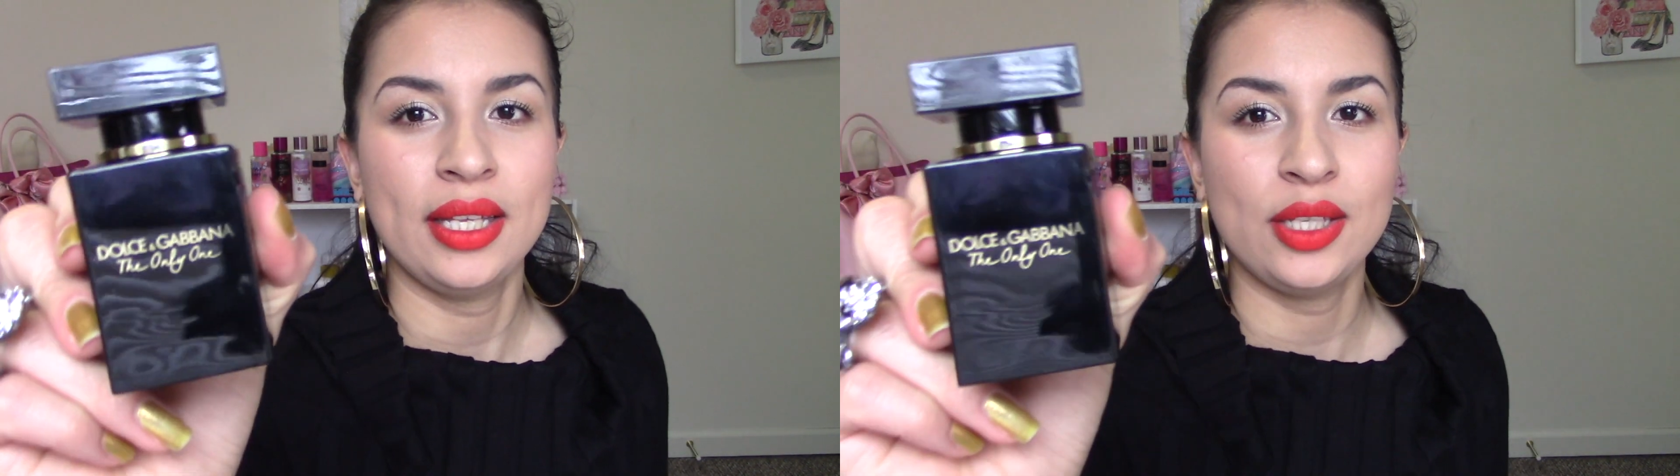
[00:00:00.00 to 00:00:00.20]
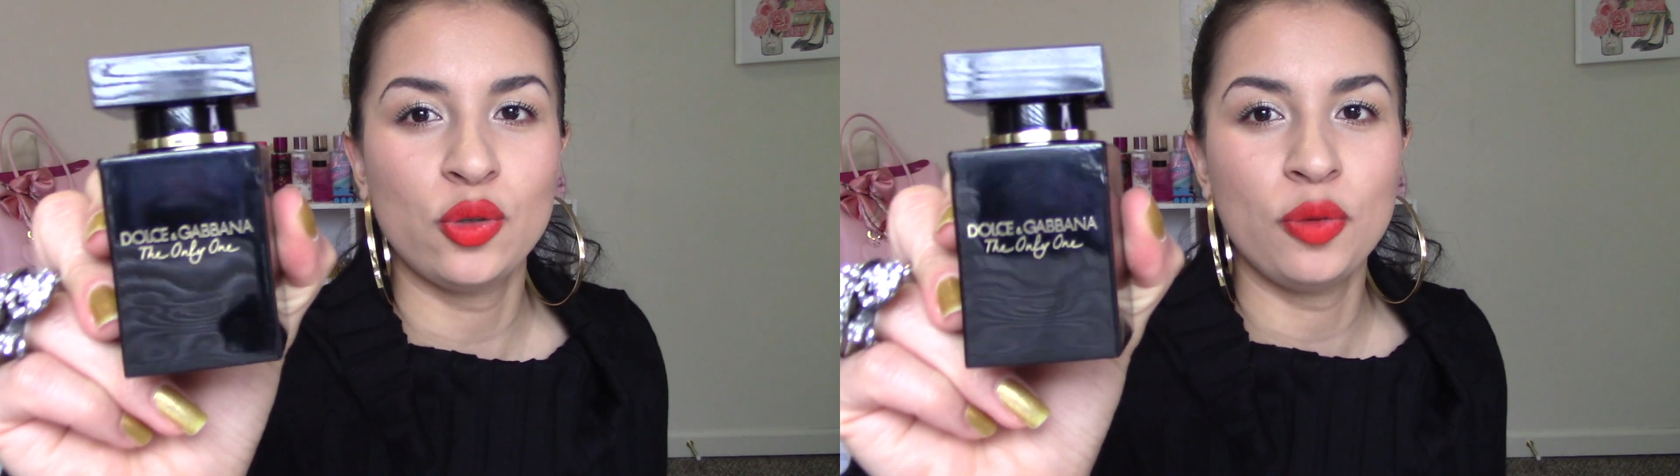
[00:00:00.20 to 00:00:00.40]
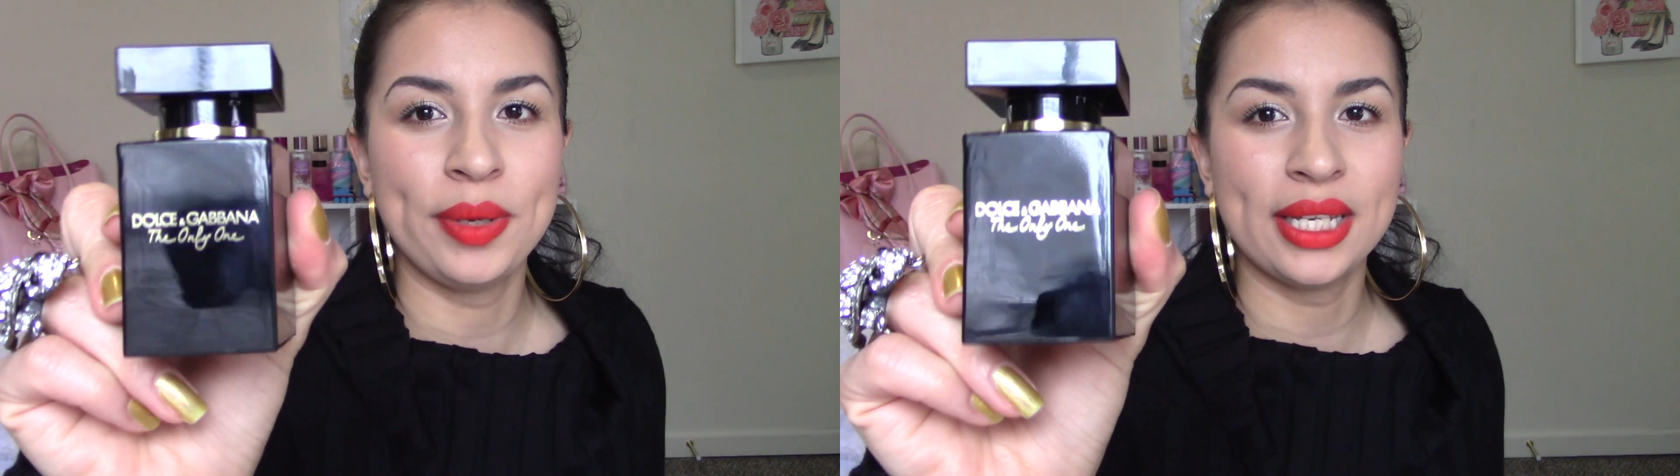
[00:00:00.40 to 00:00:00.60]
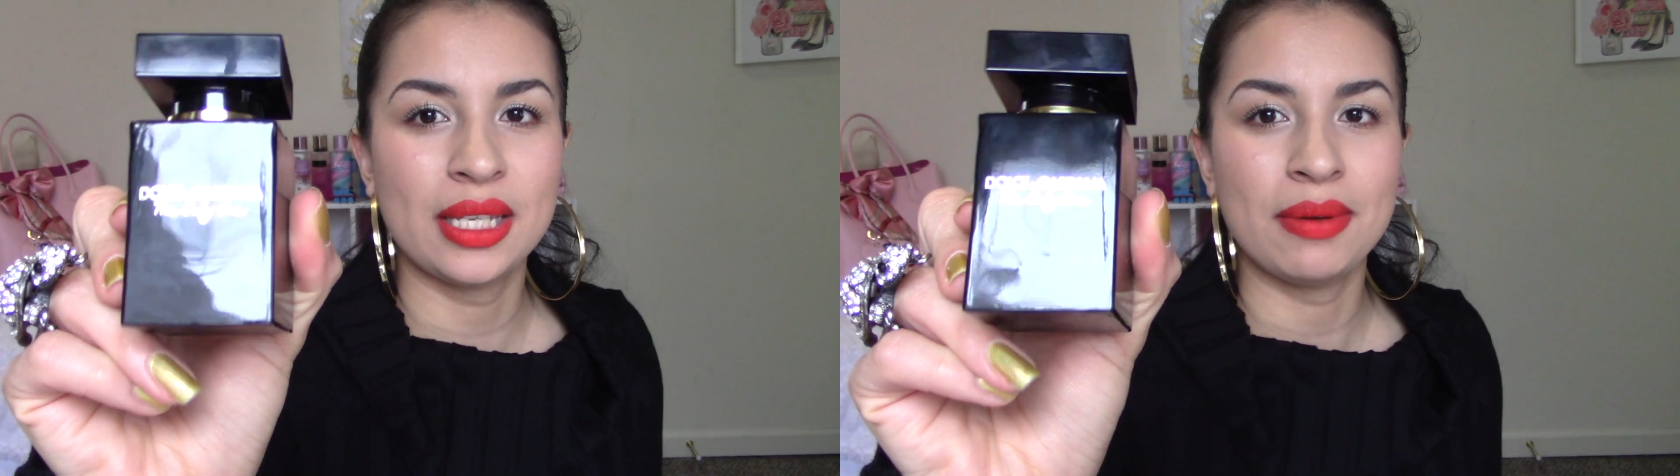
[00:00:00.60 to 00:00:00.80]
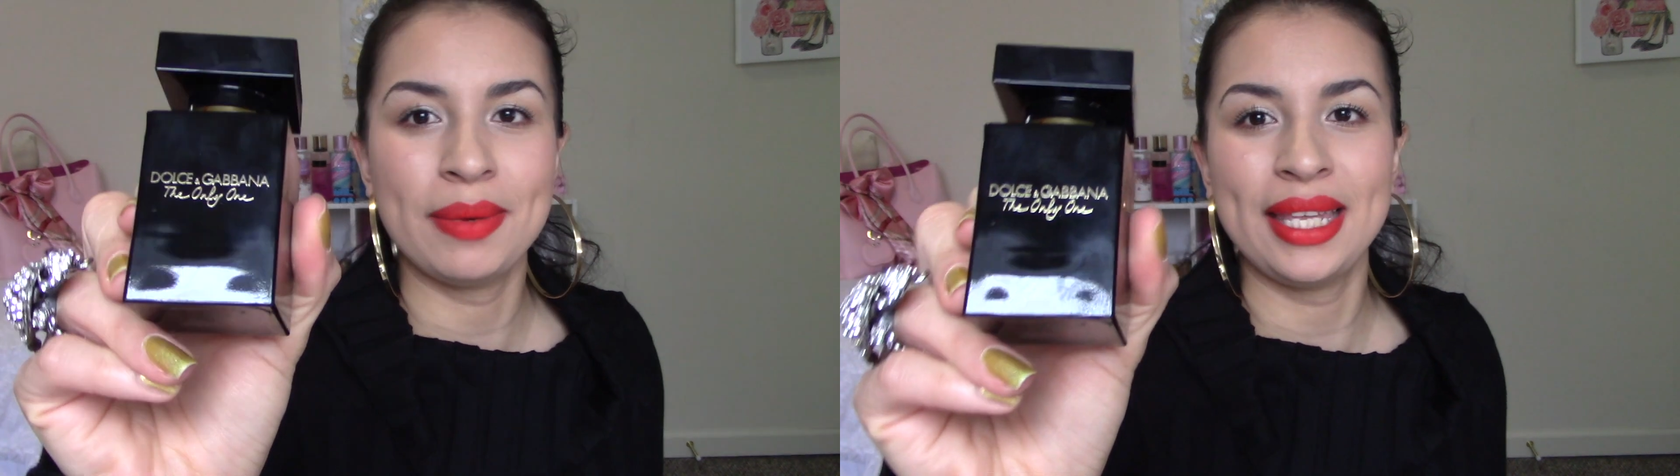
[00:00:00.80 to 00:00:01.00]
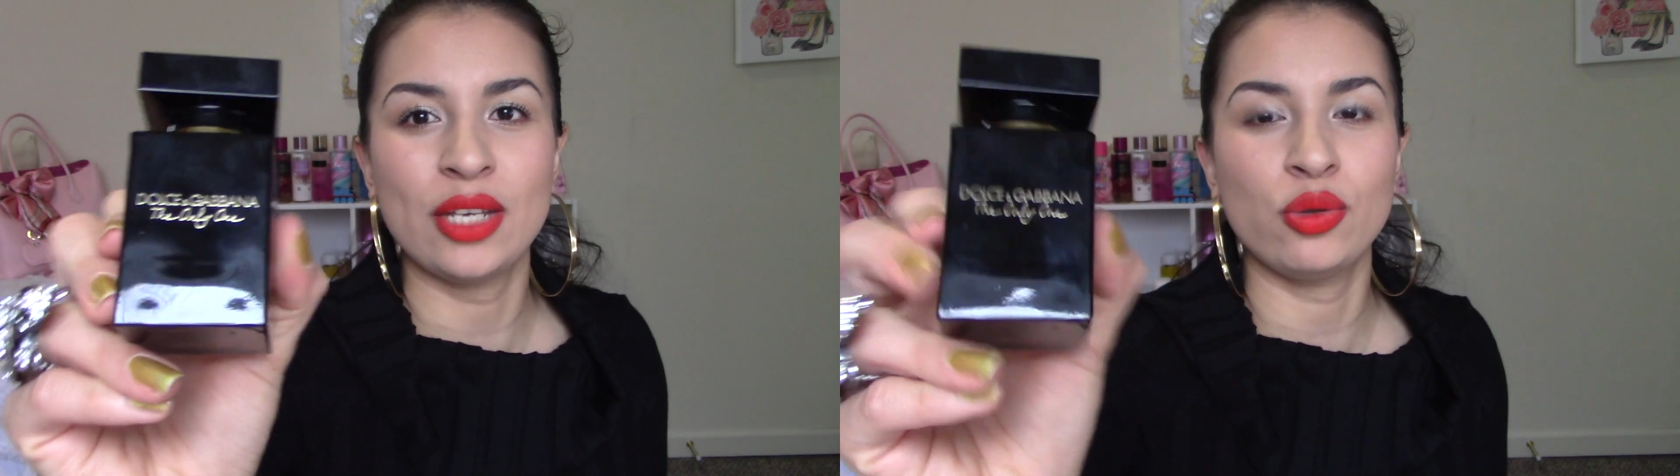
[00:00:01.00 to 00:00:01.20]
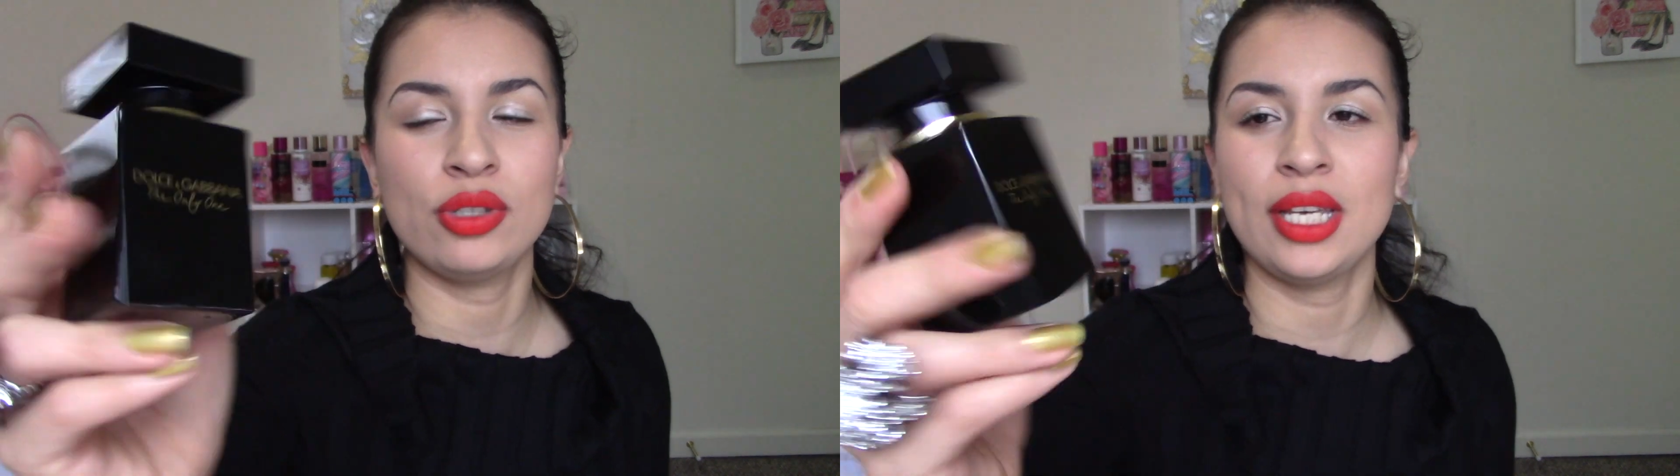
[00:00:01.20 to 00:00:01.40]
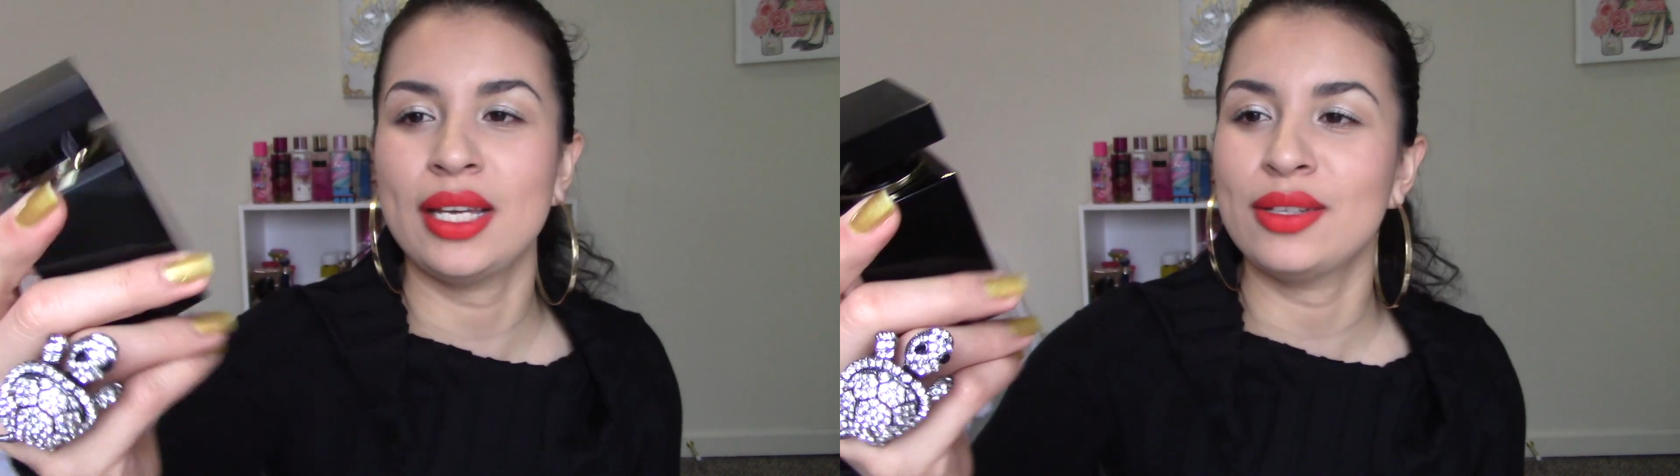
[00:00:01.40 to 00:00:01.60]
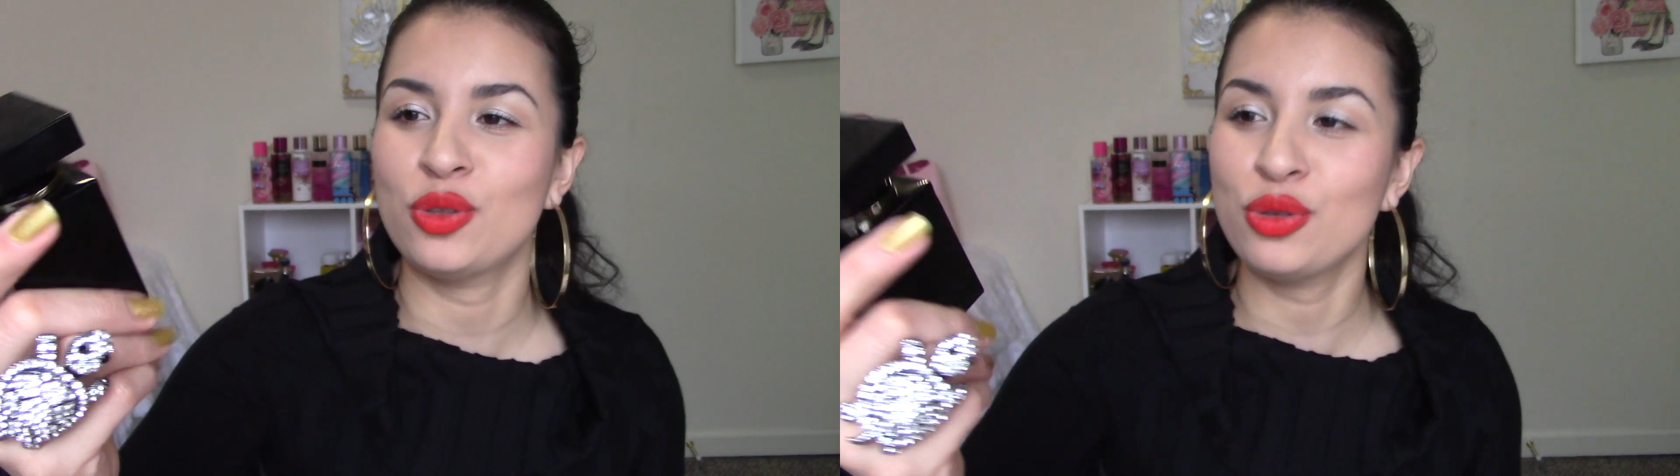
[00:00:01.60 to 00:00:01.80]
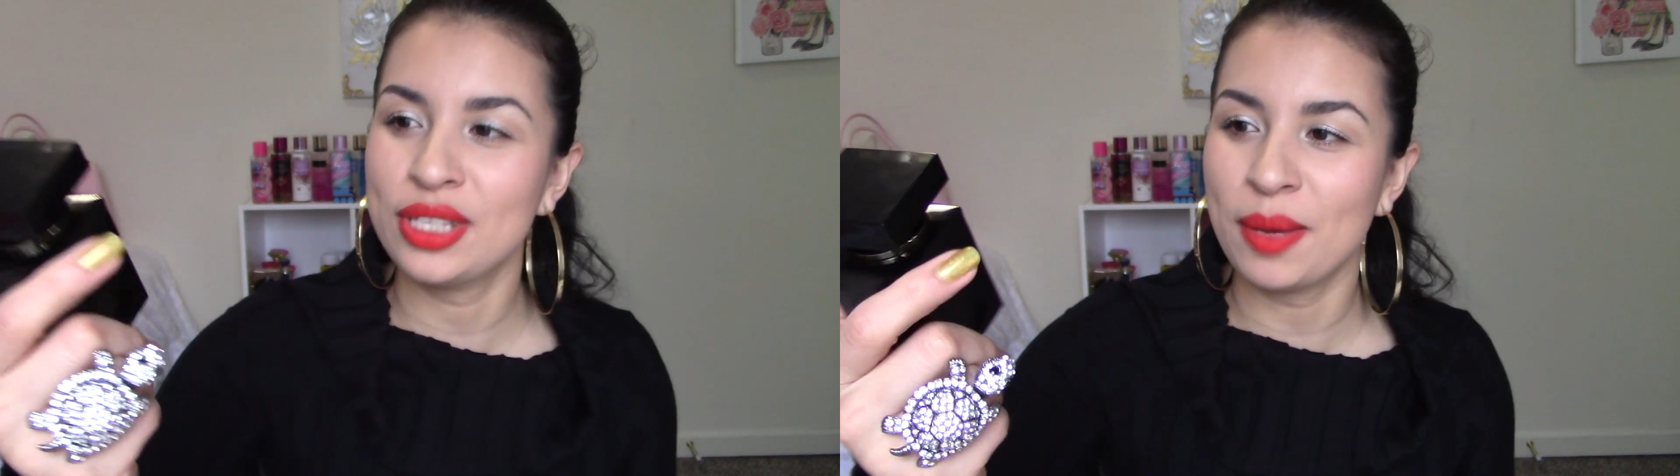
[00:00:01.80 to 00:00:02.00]
disculpen que se ve media
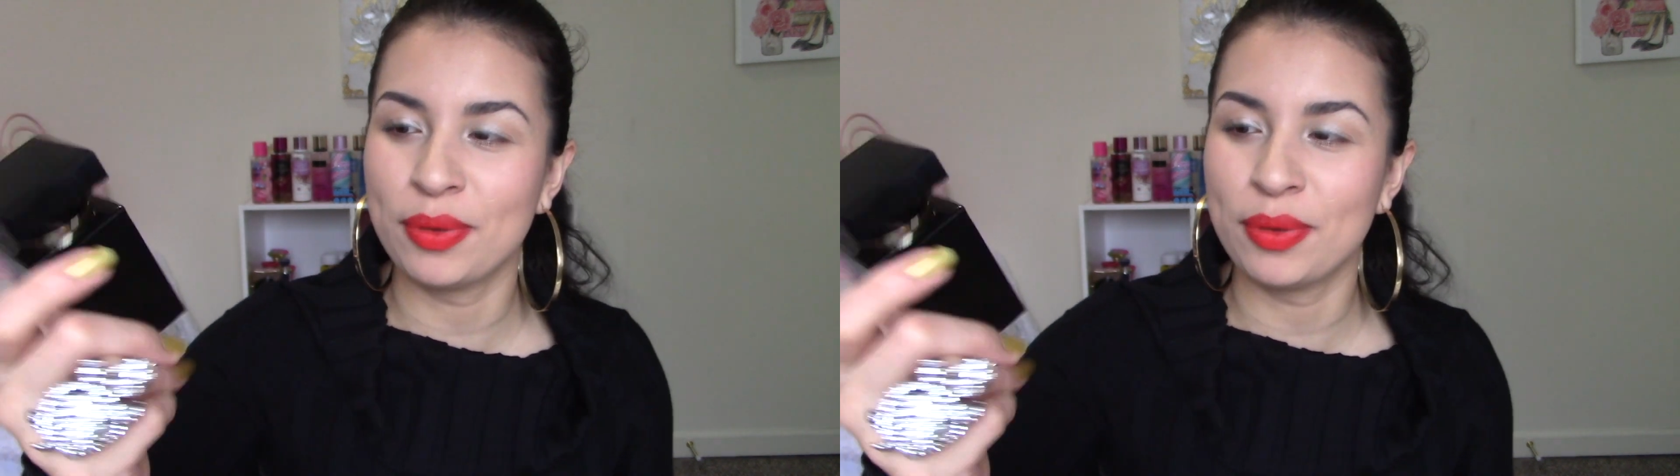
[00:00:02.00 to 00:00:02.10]
sucia,